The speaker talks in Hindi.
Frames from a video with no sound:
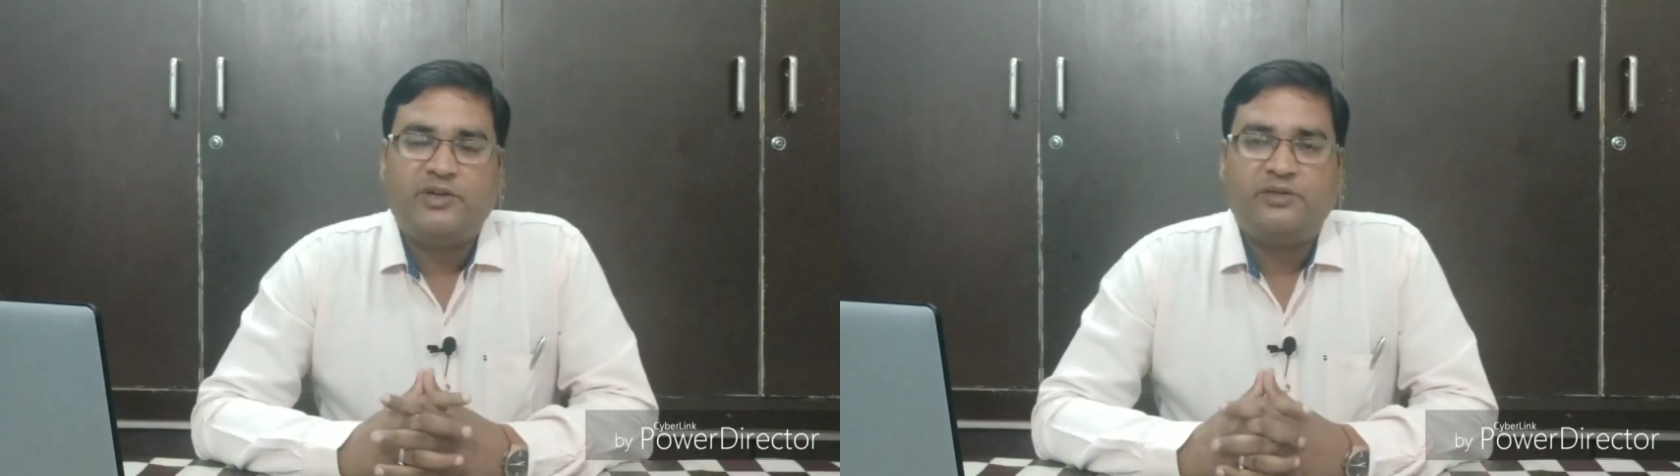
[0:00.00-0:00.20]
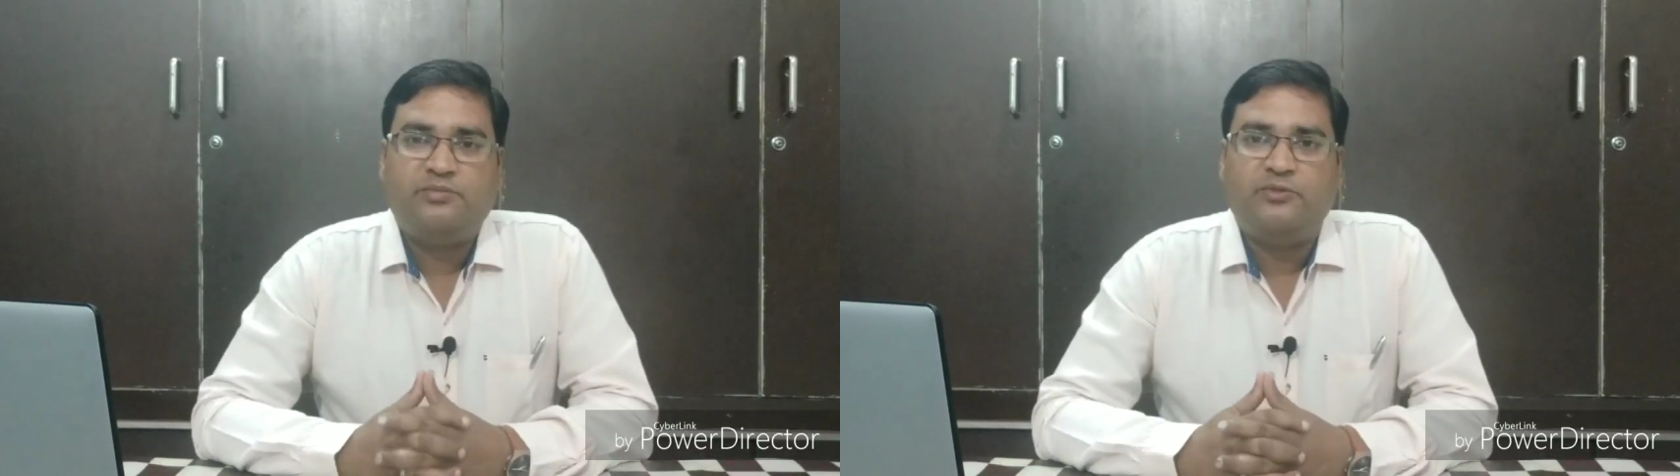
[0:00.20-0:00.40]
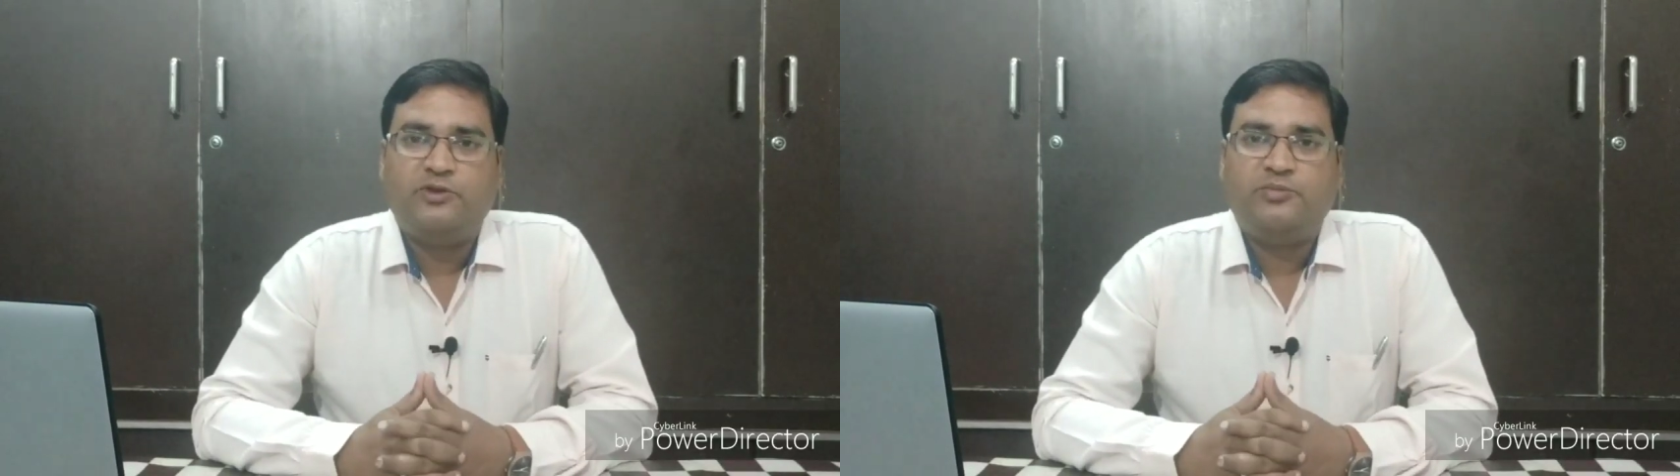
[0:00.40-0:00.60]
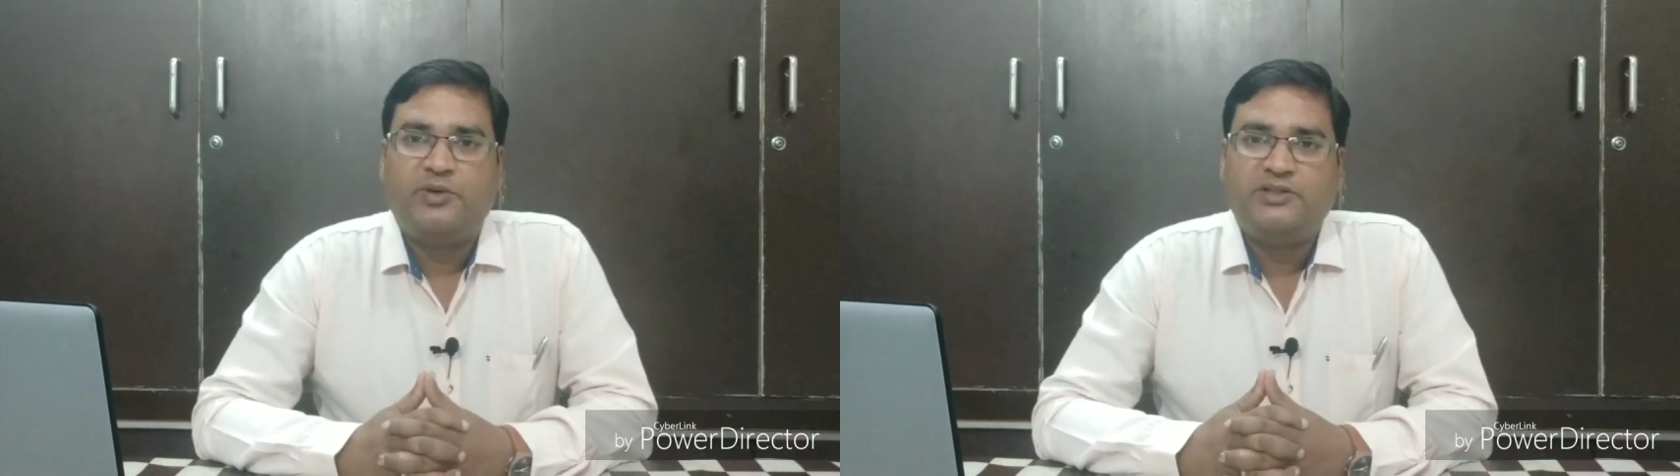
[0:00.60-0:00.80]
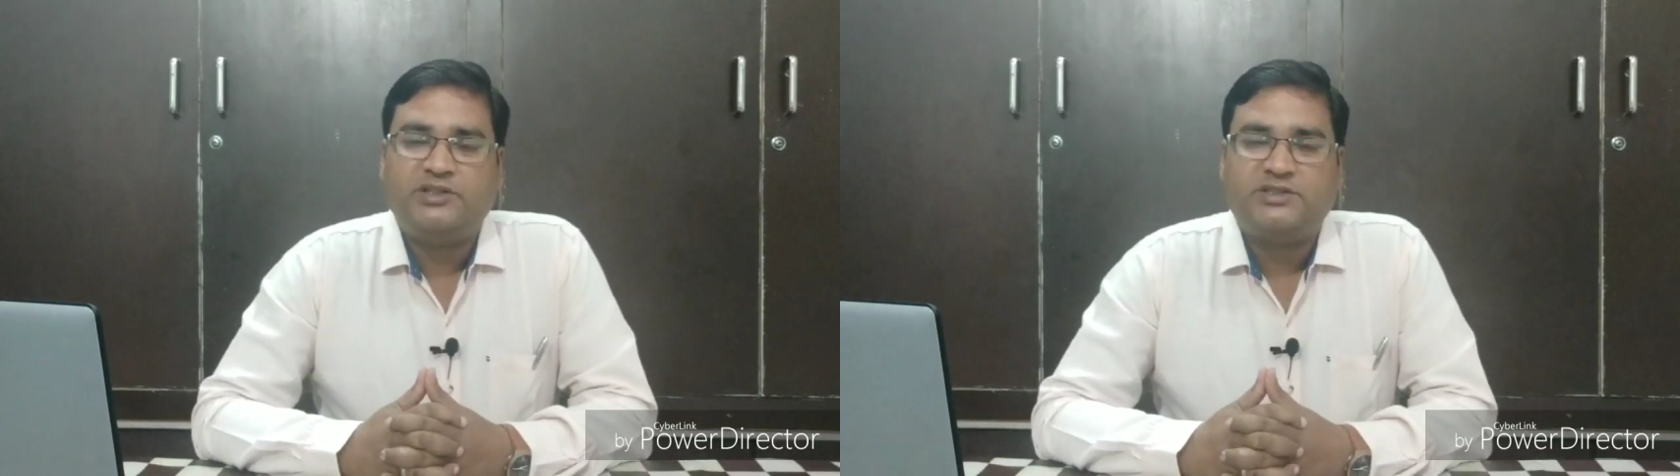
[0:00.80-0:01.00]
बूथ
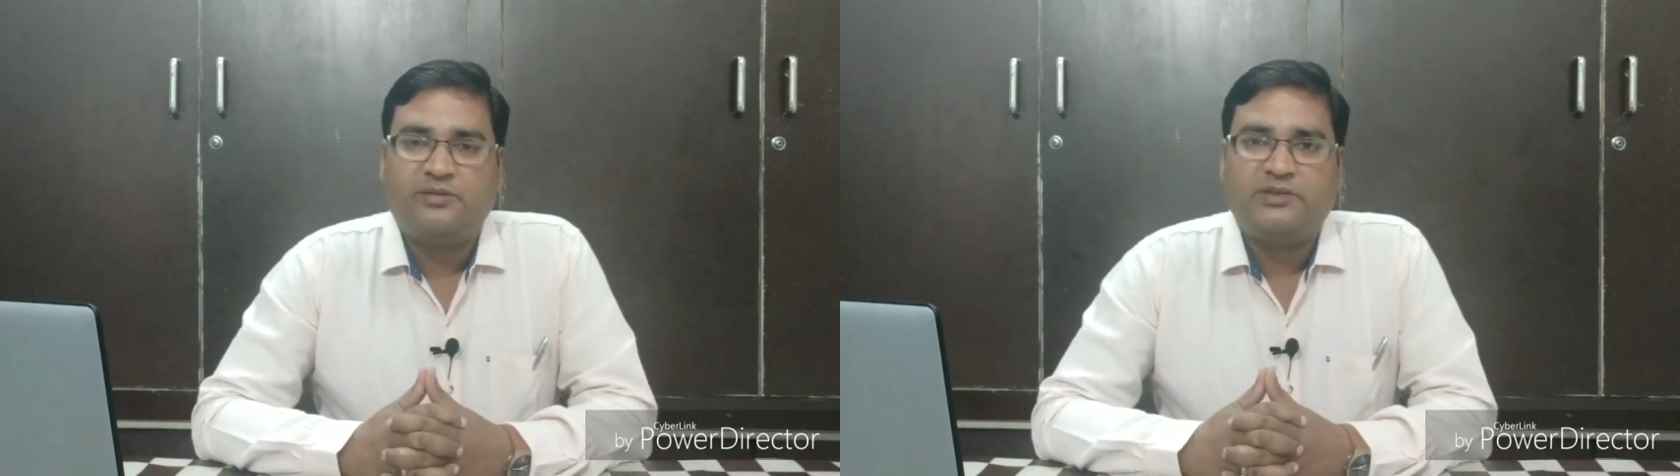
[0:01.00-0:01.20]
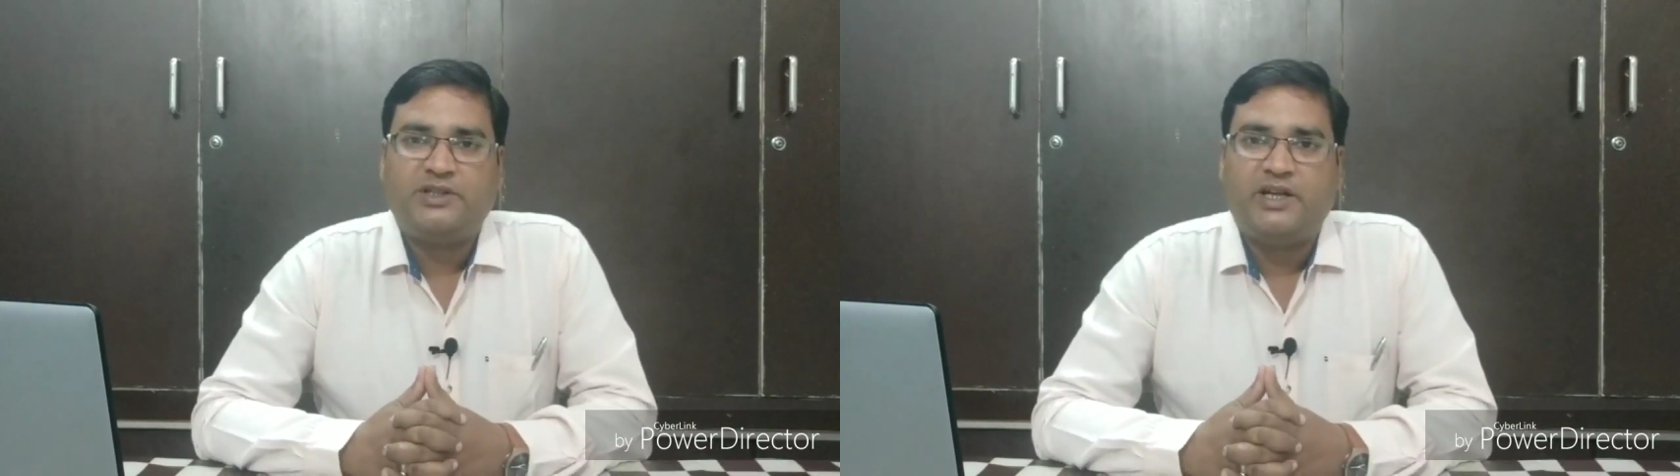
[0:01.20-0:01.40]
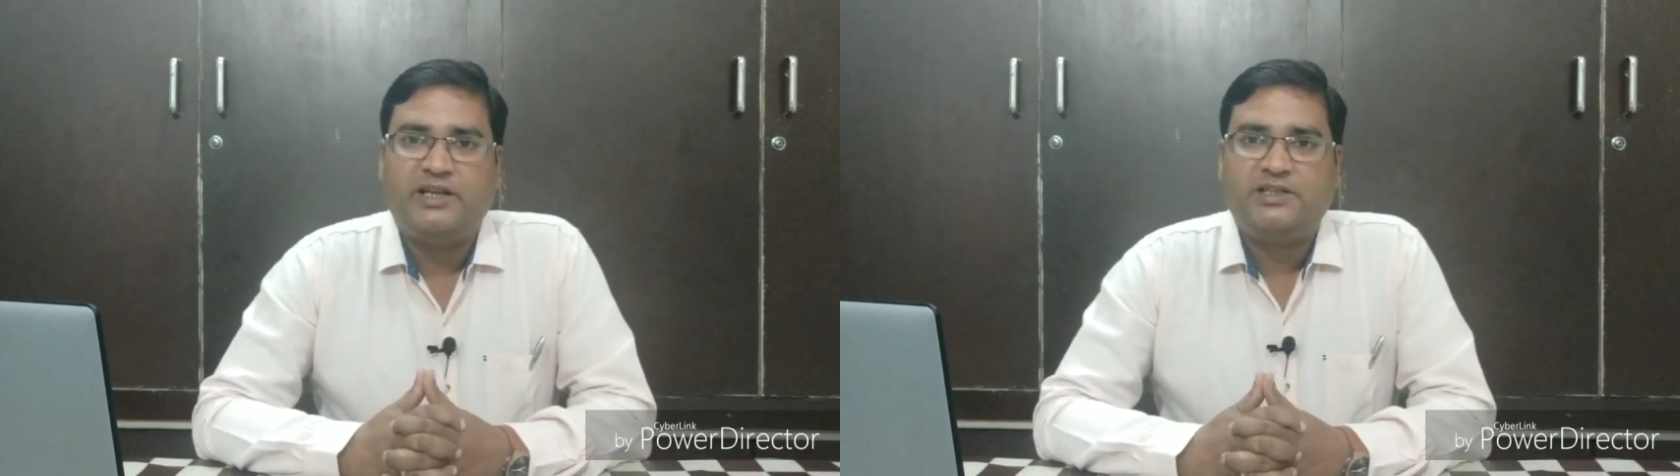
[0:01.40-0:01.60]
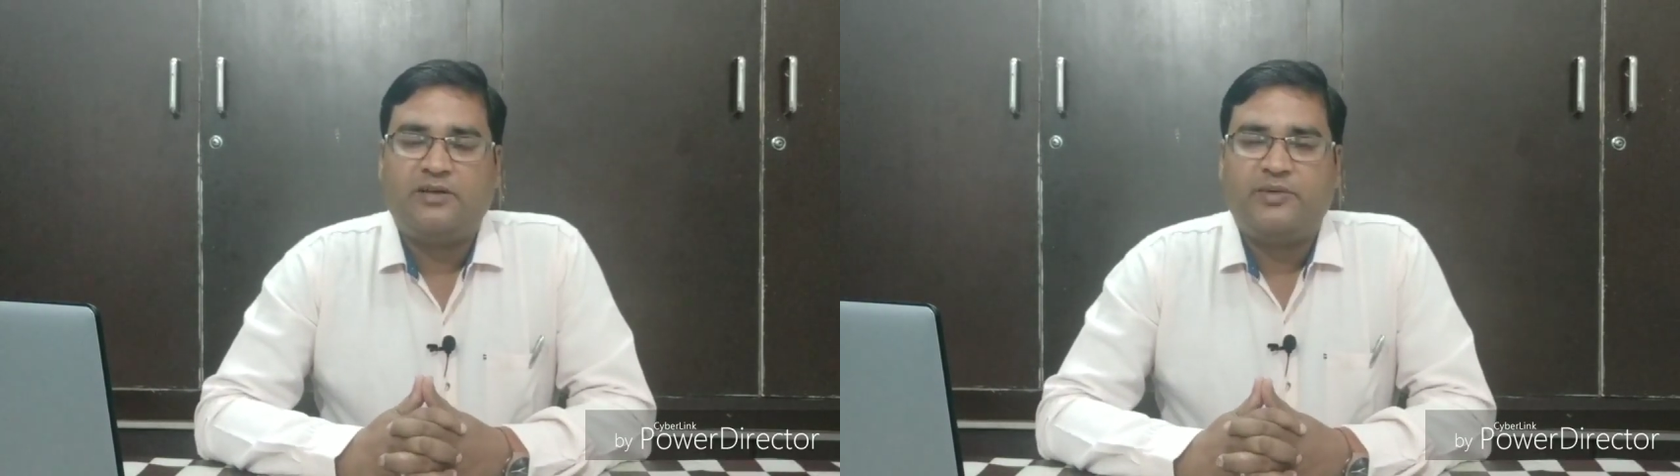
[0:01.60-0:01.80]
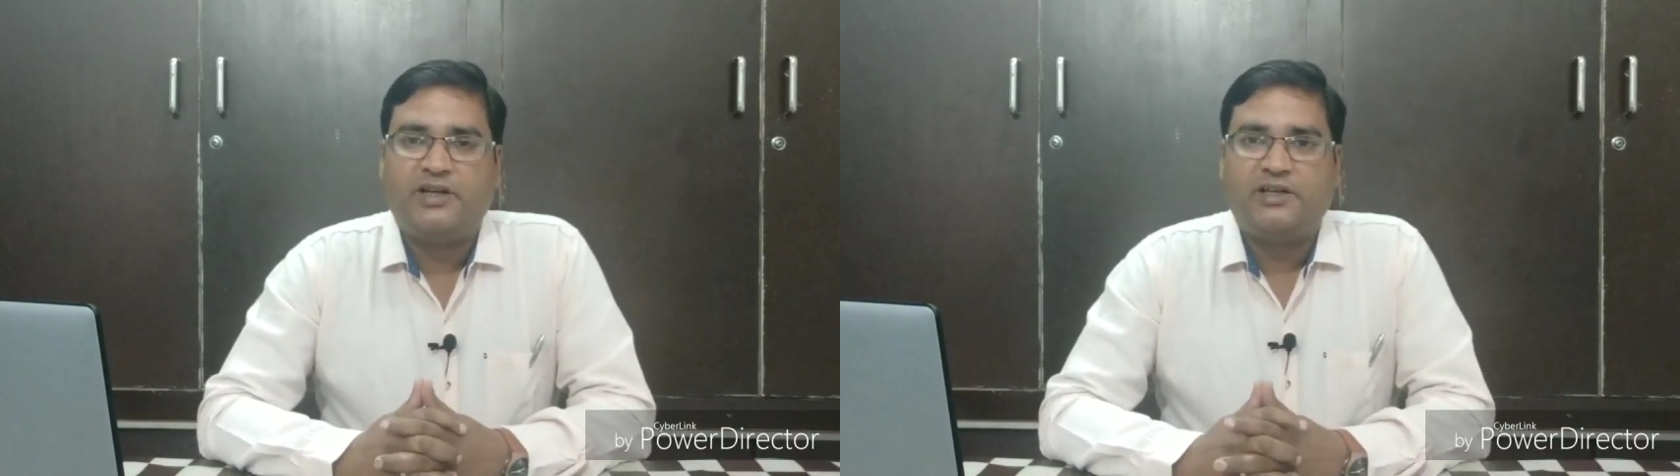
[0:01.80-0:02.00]
पर शिक्षा मित्र नहीं जा
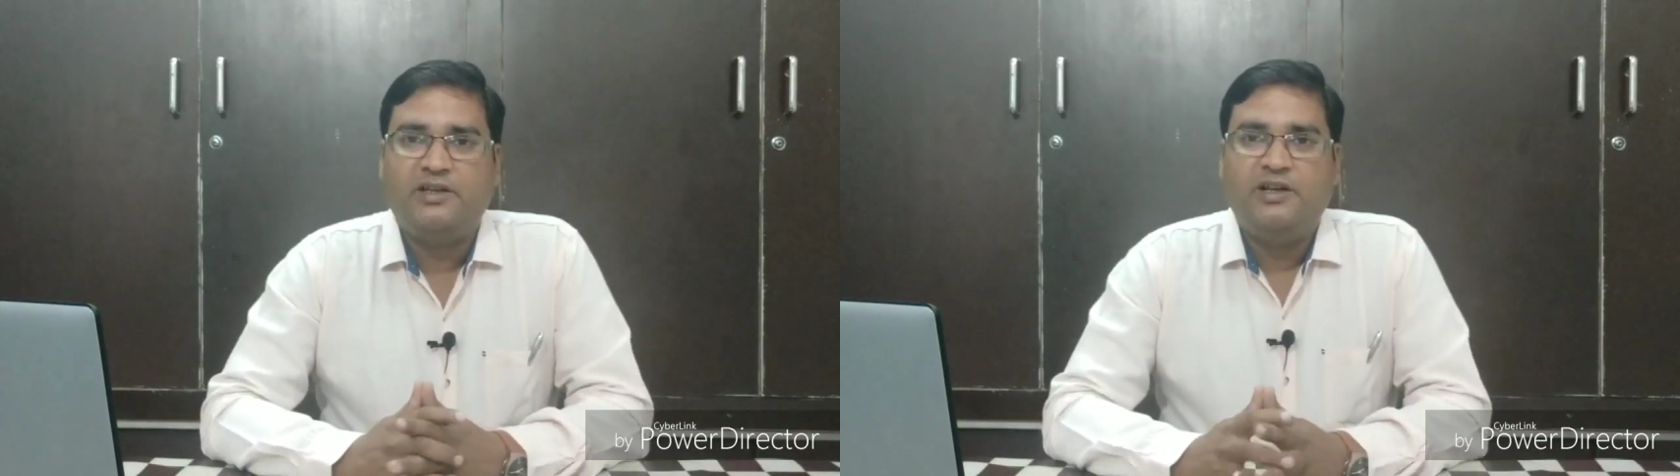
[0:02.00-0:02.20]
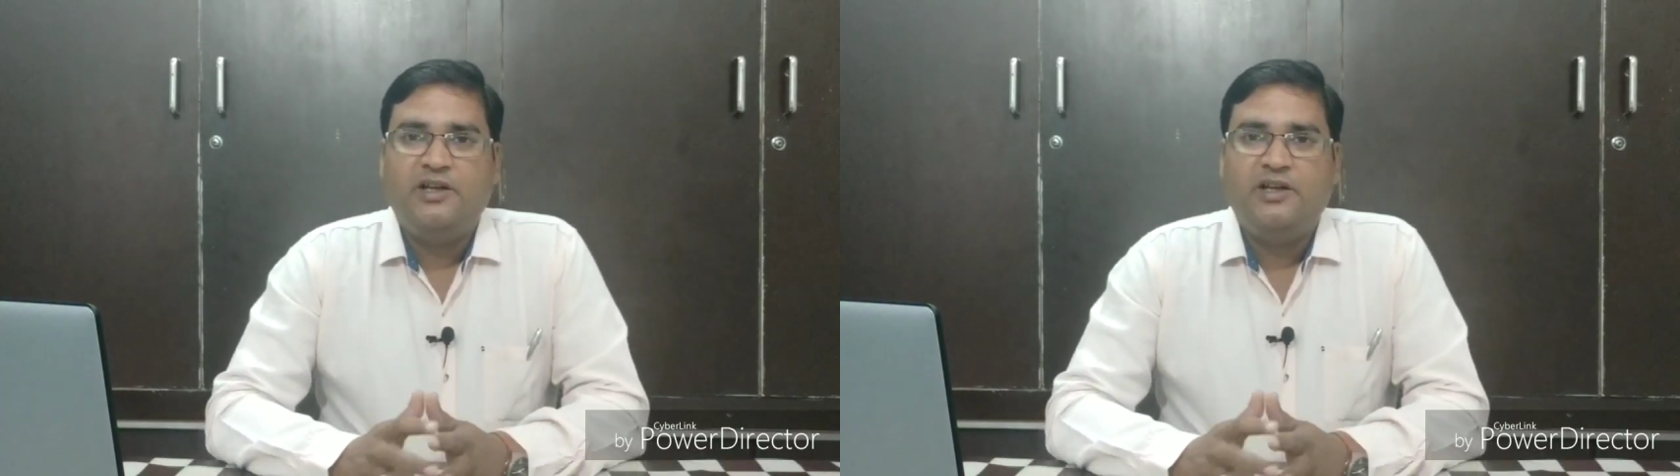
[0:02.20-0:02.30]
पाएंगे